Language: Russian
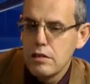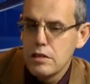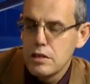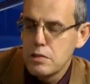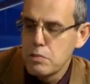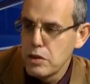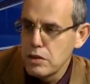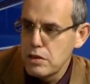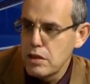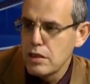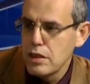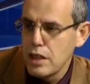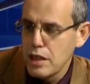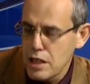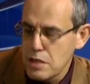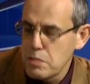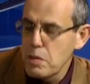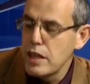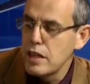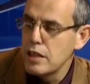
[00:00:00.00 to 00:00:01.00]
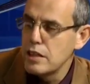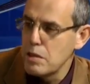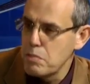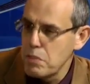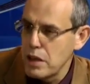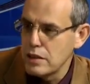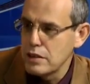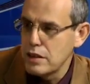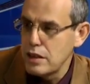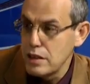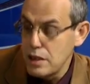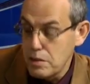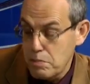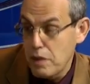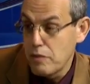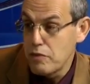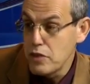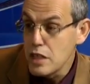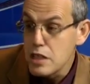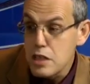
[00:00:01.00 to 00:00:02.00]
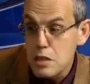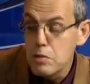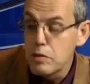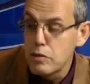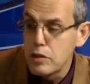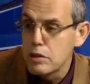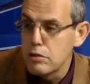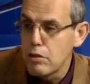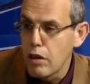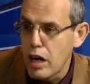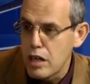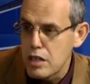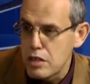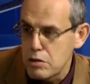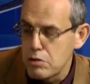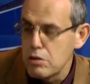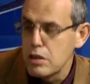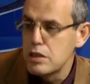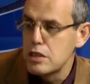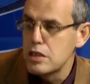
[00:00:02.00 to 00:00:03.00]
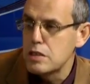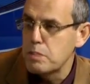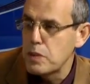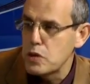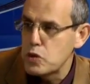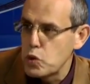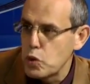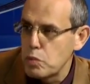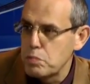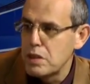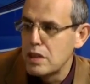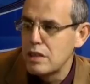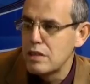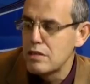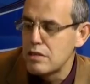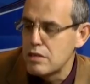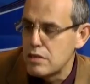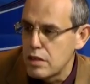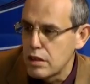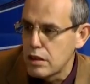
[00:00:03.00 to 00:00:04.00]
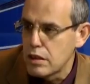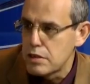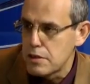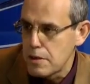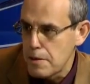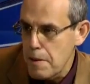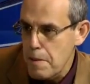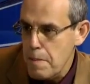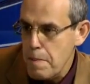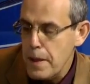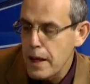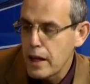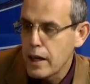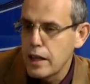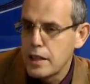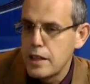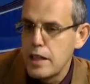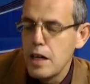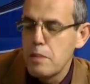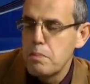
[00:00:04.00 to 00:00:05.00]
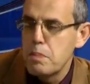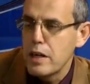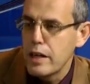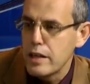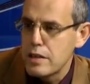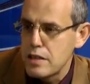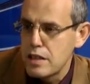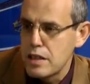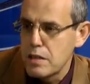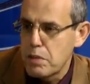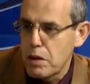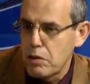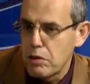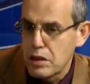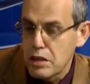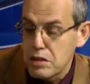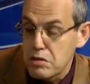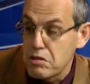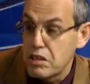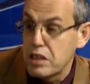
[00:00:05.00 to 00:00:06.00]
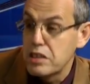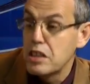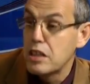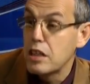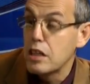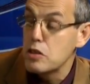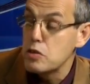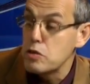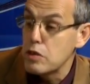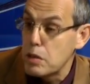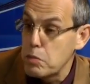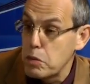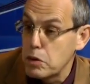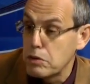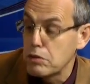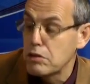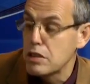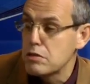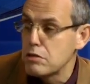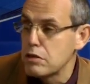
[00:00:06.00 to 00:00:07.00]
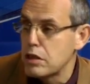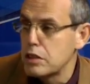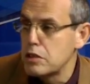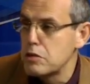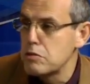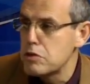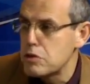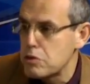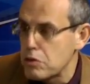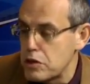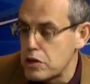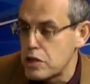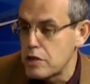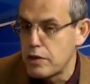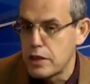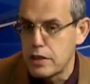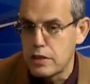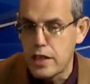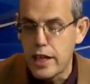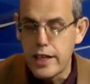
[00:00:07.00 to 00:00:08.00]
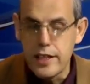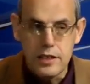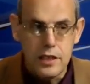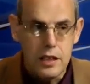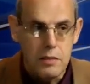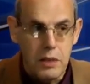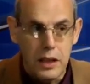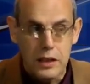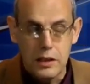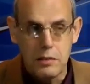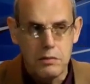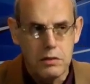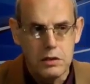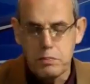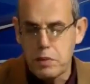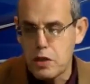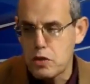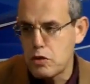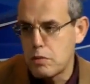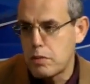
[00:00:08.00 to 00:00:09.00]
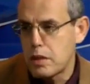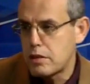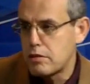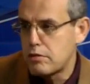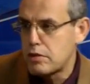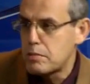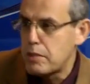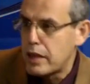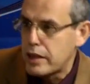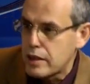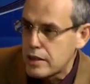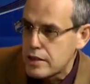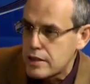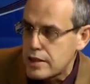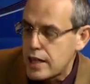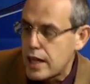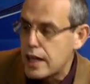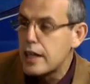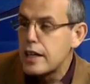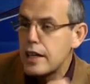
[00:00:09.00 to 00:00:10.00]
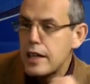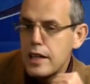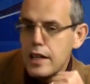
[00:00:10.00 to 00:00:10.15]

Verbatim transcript: смотрят, надо смотреть на банки не по внешнему виду, а что они способны сделать. Какие операции они проводят, насколько они хорошо работают, насколько они устойчивы. Израильские банки, вот прошу обратить внимание, за